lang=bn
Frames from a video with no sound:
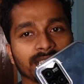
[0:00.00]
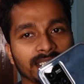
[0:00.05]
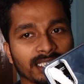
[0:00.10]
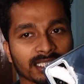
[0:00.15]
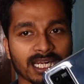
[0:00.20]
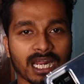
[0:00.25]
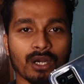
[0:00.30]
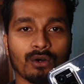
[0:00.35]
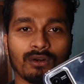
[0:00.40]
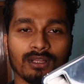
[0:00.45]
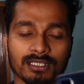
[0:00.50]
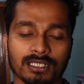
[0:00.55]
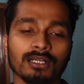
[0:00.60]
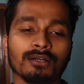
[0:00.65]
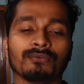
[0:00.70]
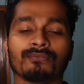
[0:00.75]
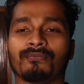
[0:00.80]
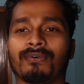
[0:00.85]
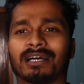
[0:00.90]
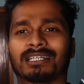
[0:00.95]
তিনটে কারণ আছে
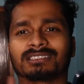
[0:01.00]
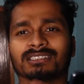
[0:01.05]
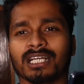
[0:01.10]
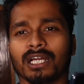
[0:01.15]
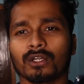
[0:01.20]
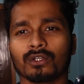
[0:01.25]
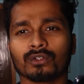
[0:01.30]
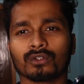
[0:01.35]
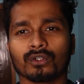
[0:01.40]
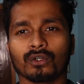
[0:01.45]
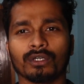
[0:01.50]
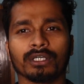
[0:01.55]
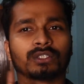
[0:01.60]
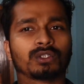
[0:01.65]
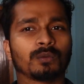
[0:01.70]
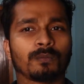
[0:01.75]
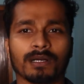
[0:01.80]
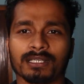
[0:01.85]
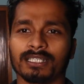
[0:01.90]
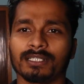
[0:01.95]
ফার্স্ট কারণ তো
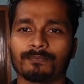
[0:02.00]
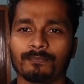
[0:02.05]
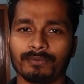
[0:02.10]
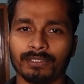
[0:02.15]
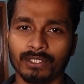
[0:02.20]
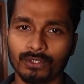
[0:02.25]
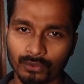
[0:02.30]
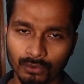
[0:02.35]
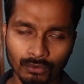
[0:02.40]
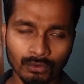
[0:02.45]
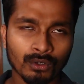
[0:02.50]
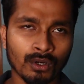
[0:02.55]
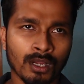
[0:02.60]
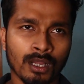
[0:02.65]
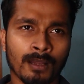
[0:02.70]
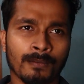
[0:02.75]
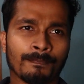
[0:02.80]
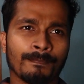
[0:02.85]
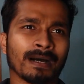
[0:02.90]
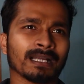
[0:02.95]
একটু বাজেট ইস্যু
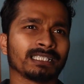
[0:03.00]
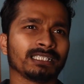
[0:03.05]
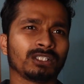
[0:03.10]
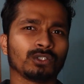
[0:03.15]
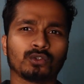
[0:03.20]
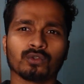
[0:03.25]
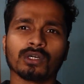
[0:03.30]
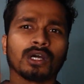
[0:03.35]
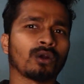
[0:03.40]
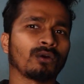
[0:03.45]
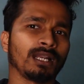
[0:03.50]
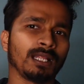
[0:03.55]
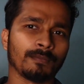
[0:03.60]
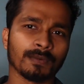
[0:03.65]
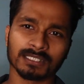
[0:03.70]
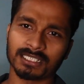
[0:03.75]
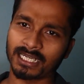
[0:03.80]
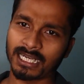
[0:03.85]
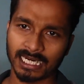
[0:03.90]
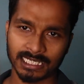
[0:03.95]
বাজেট ইস্যু কারণ এই
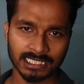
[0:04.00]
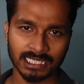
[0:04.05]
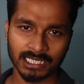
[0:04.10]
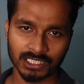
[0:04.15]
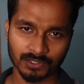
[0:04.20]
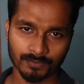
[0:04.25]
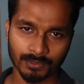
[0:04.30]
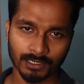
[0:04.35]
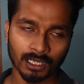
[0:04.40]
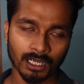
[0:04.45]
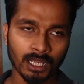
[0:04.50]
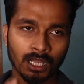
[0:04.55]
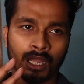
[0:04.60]
মাসে গাড়ি আসবে